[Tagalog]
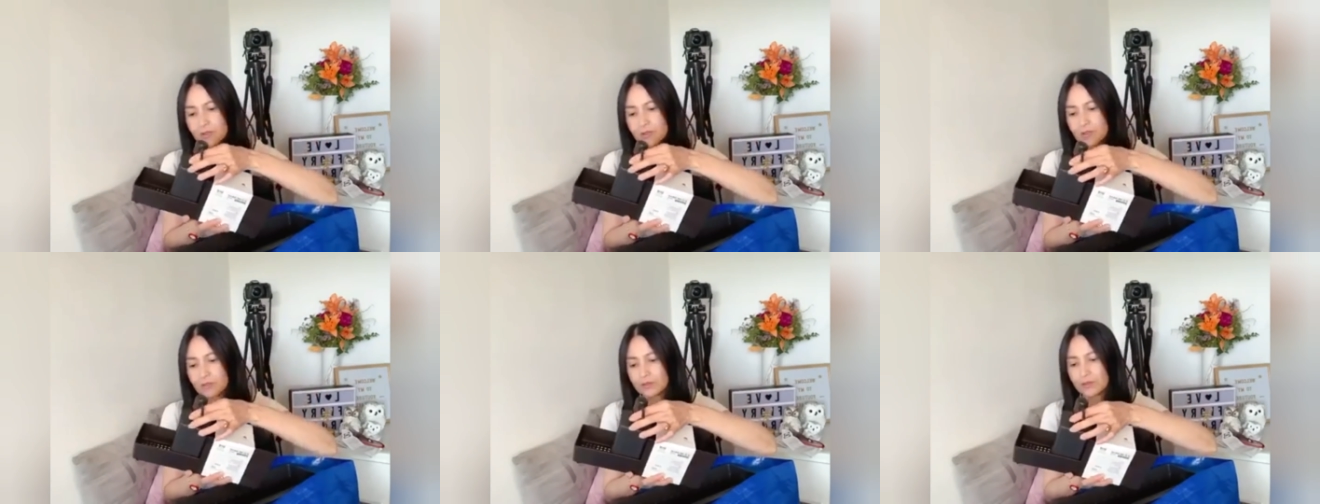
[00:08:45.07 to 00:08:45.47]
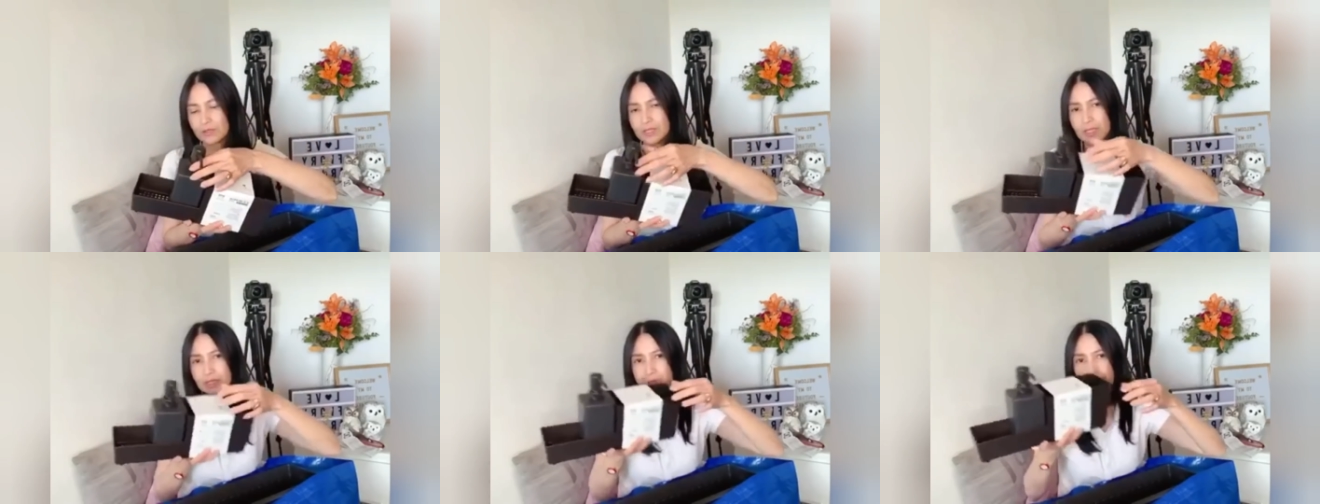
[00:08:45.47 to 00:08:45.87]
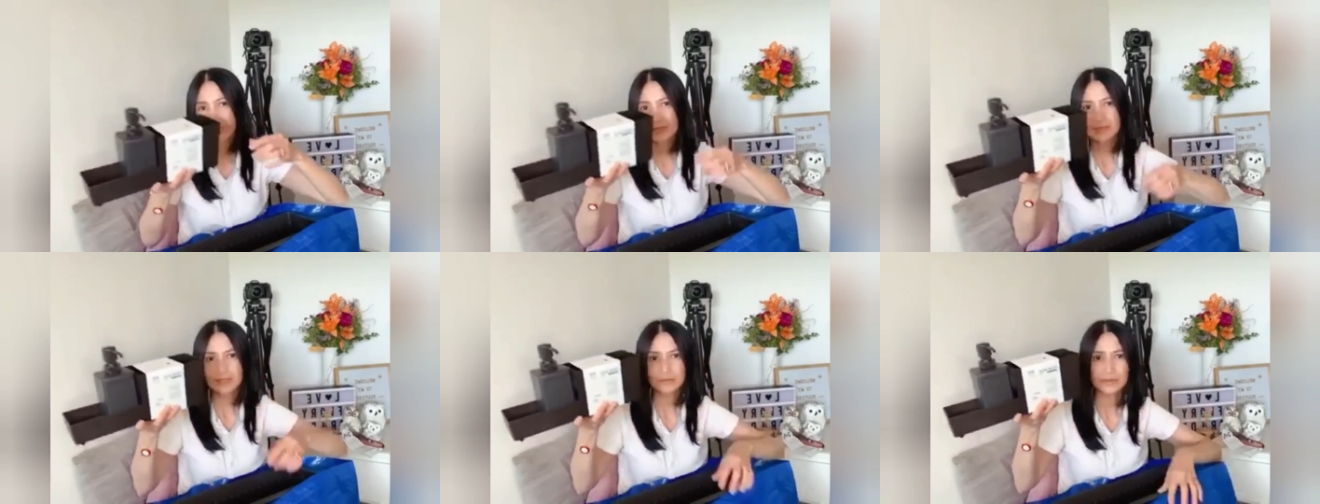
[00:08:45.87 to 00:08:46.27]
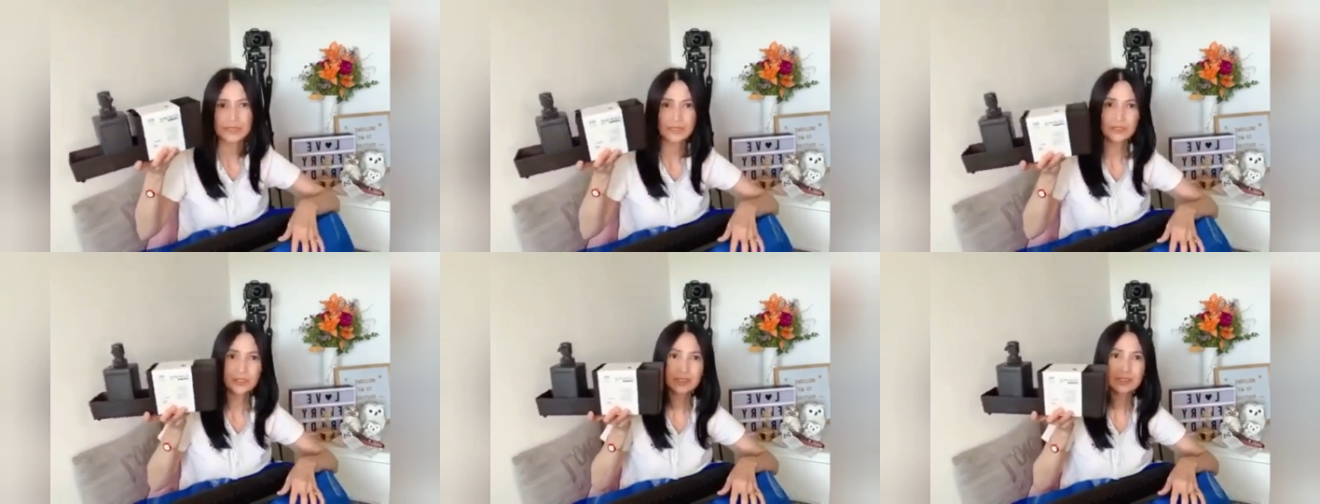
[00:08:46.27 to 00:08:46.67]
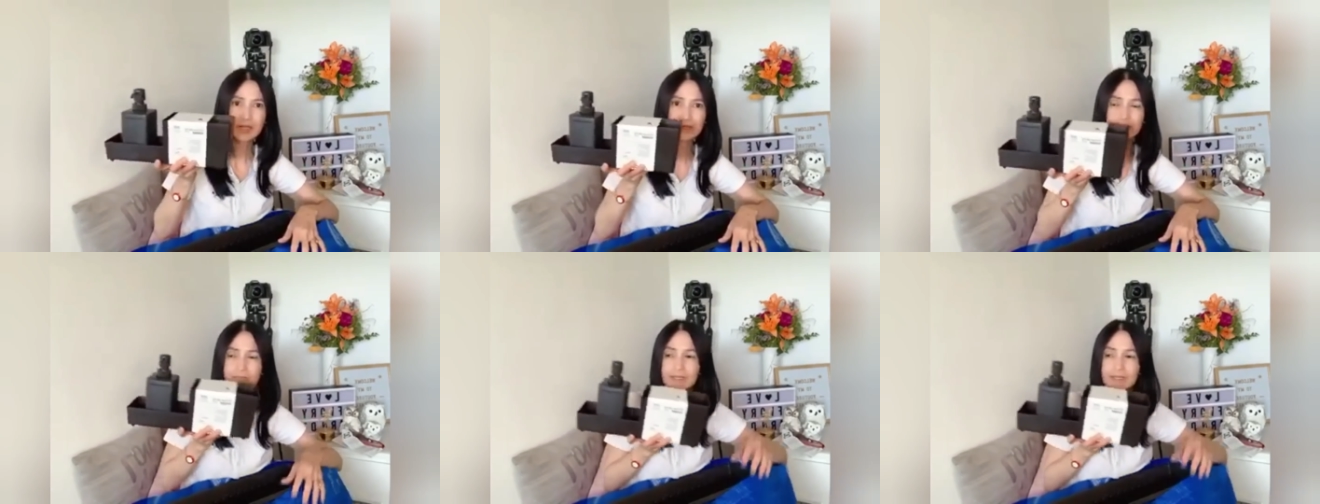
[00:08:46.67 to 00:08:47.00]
So, ayan. Magkasama na siya dyan.